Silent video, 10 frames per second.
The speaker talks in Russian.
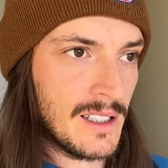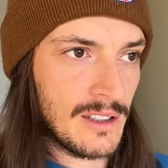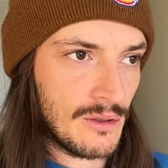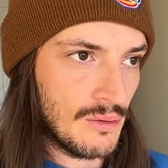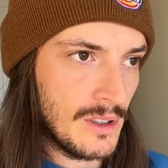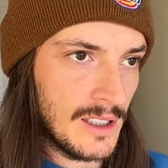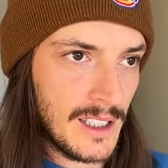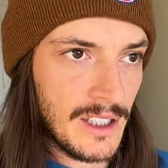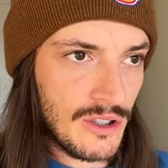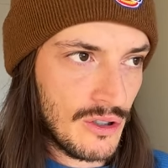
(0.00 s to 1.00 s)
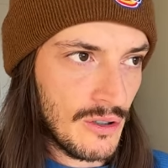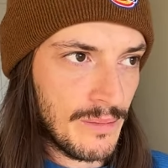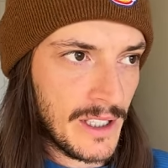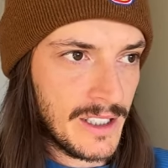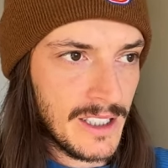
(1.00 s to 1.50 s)
откуда-то еще
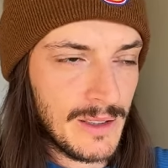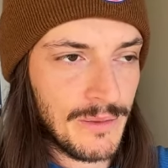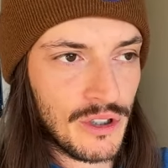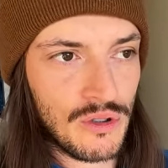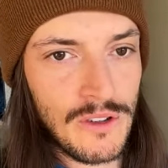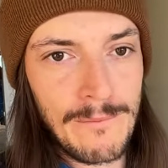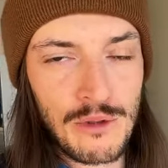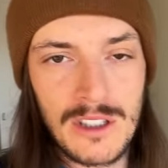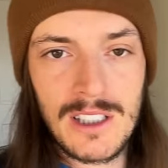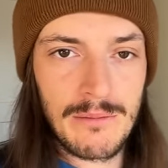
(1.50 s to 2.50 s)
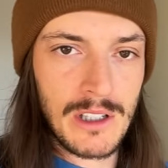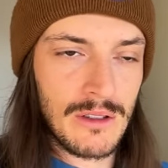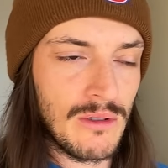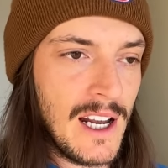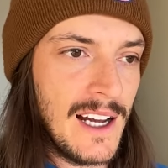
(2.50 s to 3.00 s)
пройтись пешком, просто
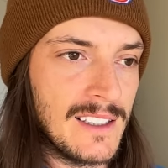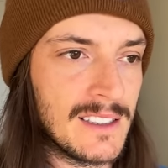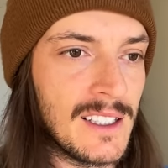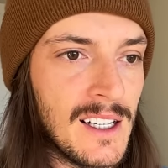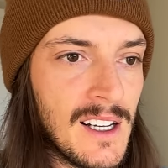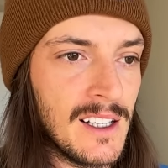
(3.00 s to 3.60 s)
прогуляться.